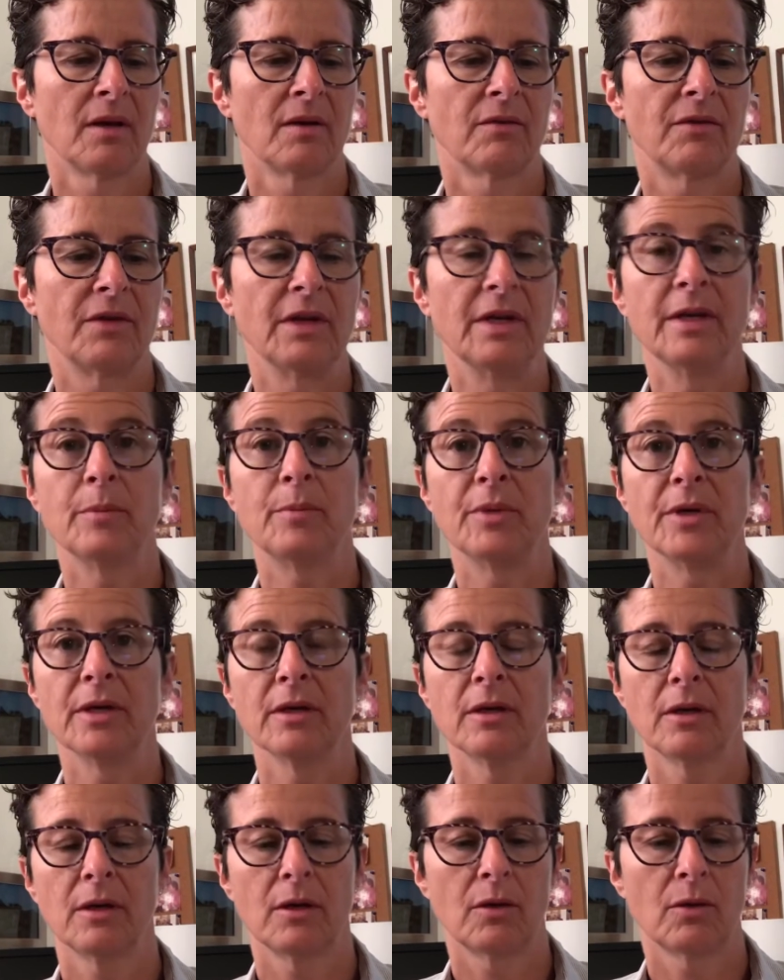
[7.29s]
Filipe,
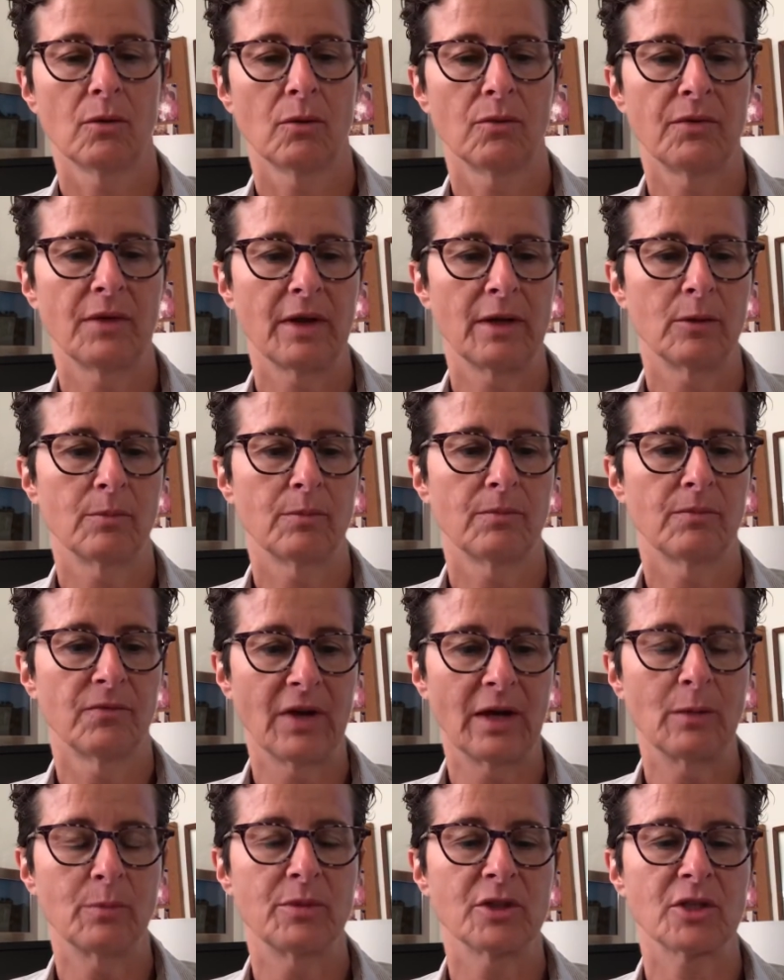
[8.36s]
o velho,
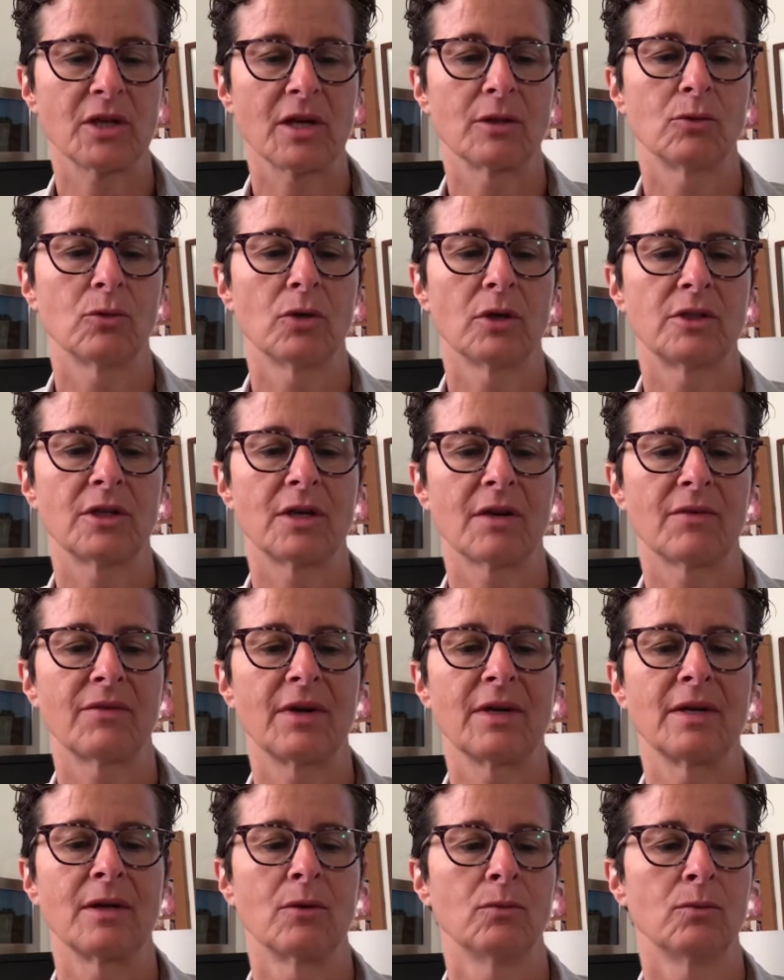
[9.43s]
velho pescador de
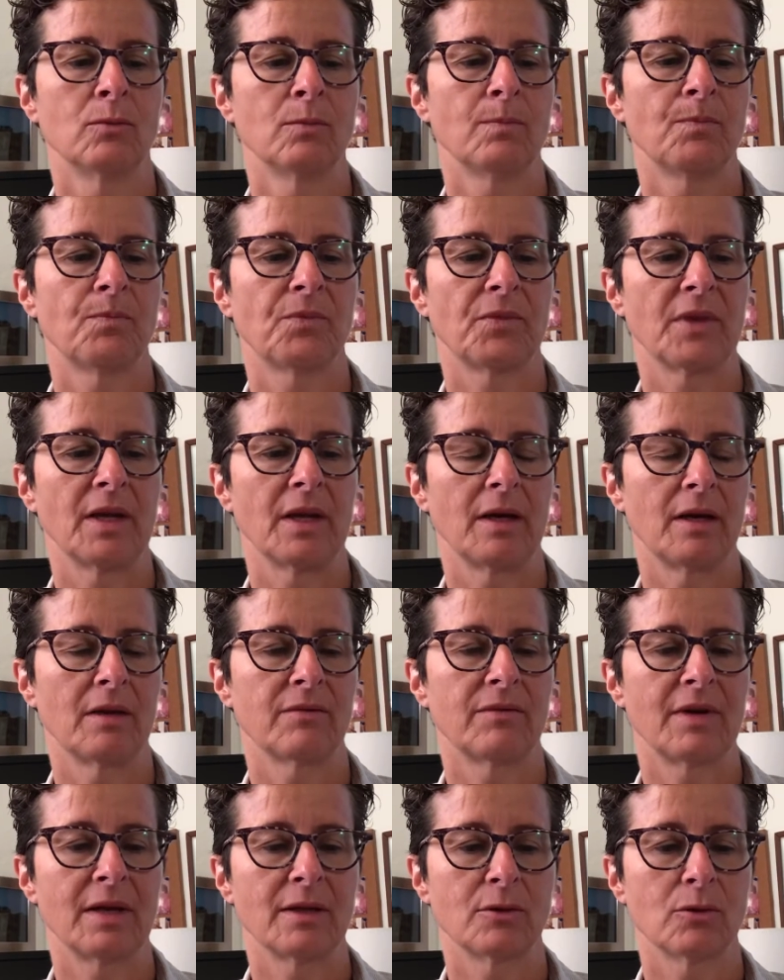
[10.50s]
Cafarnaum,
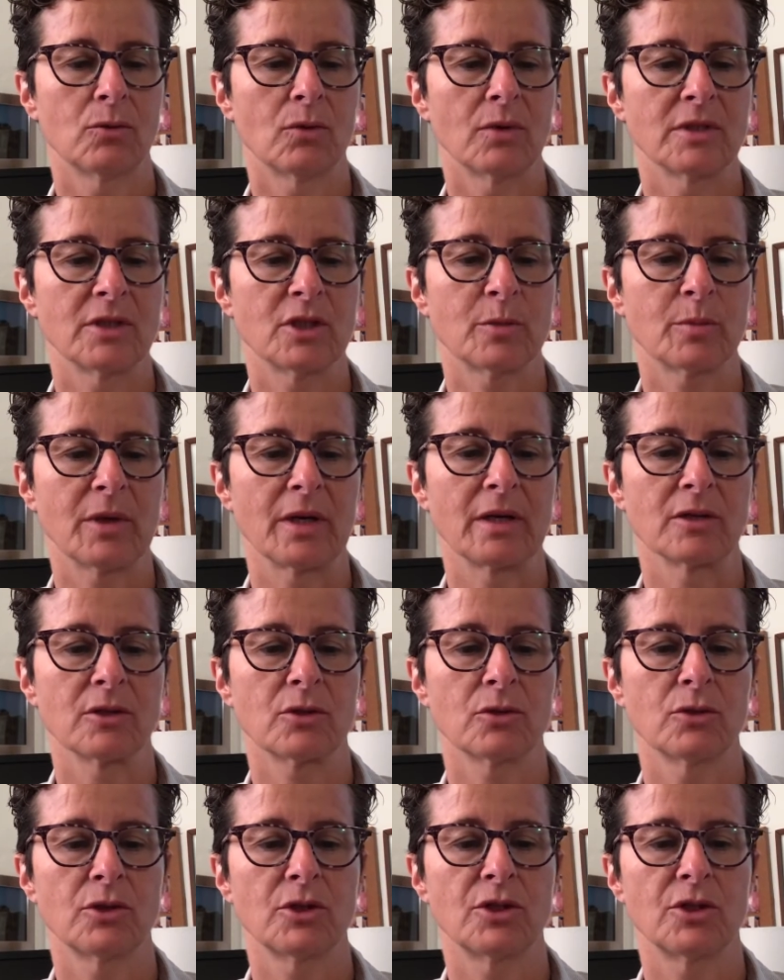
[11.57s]
elevado com as
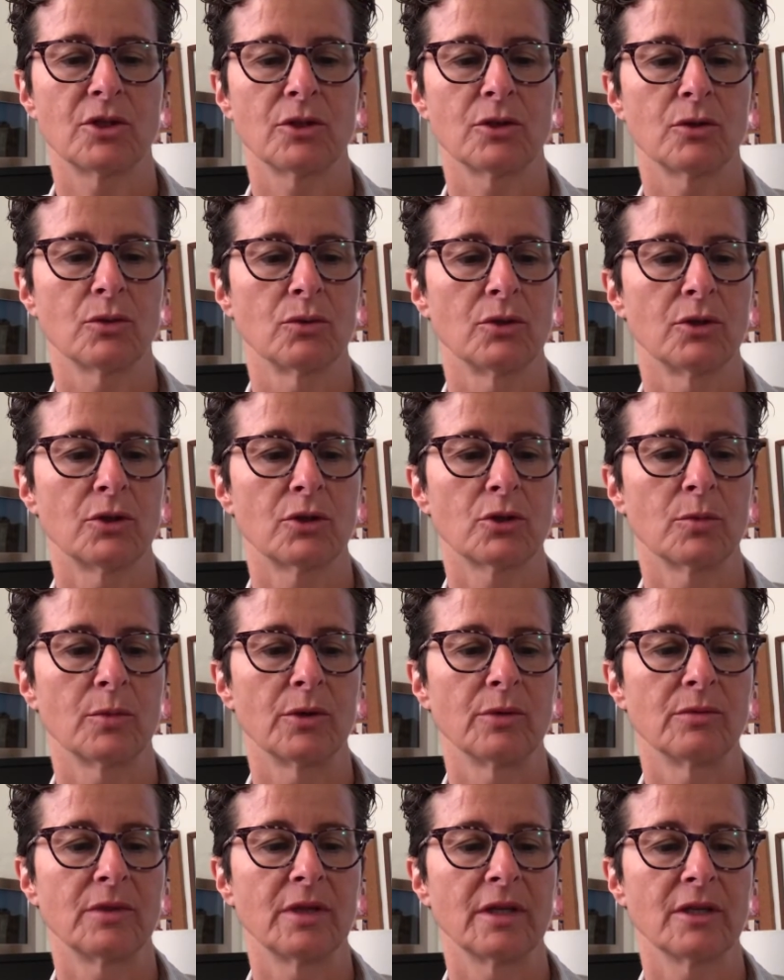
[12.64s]
explanações de Jesus sobre
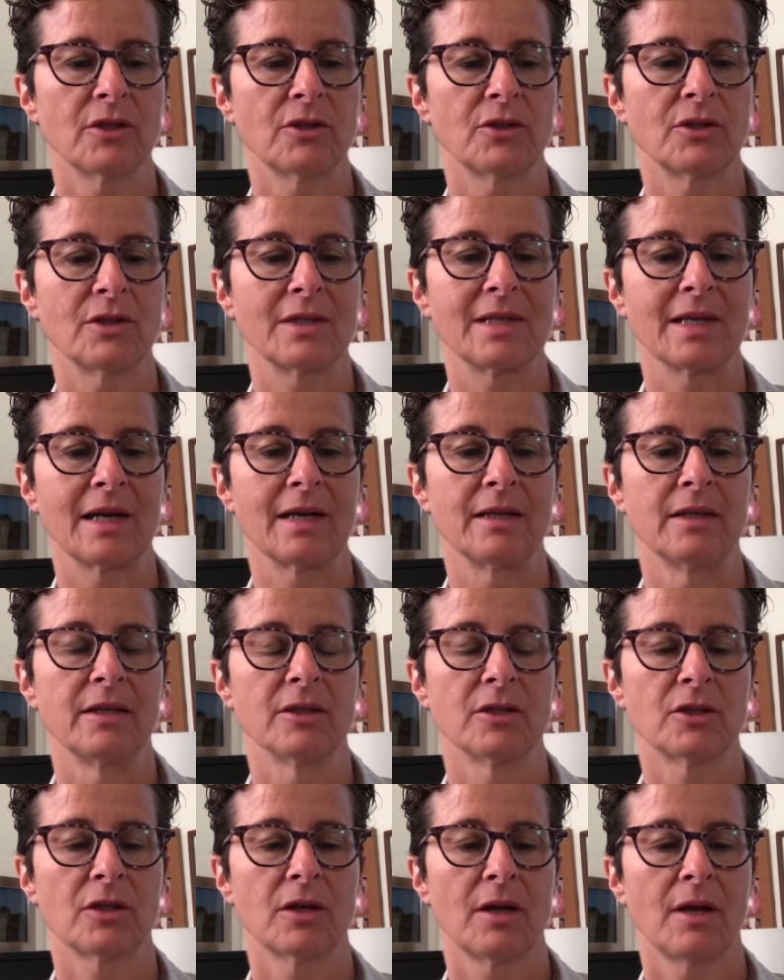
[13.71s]
um texto de
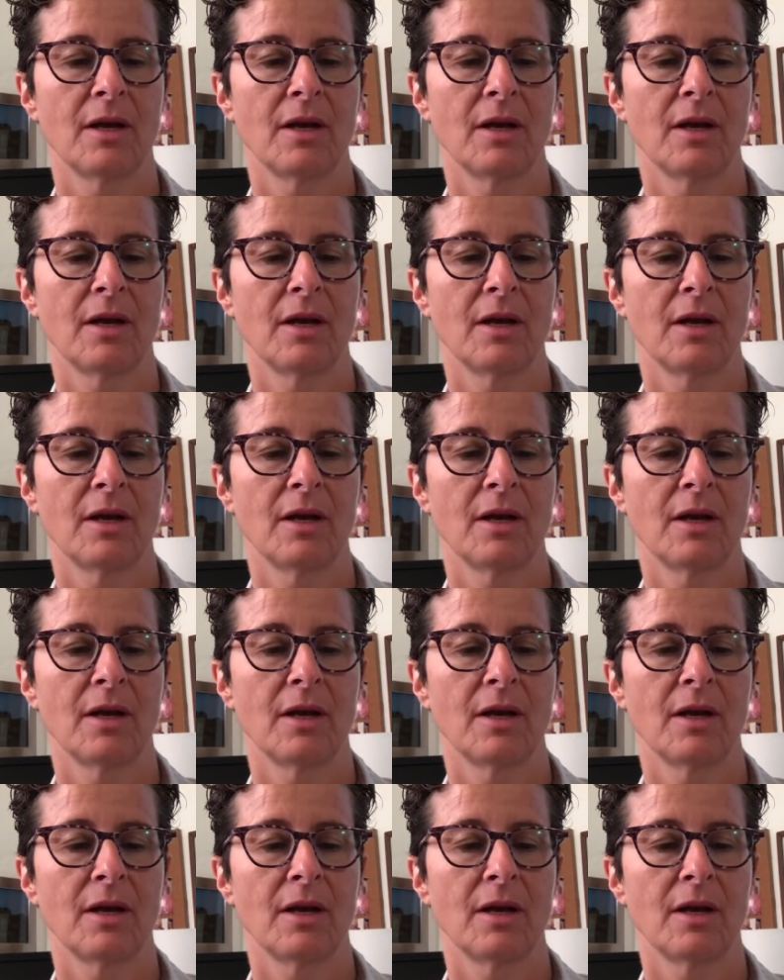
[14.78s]
Isaías,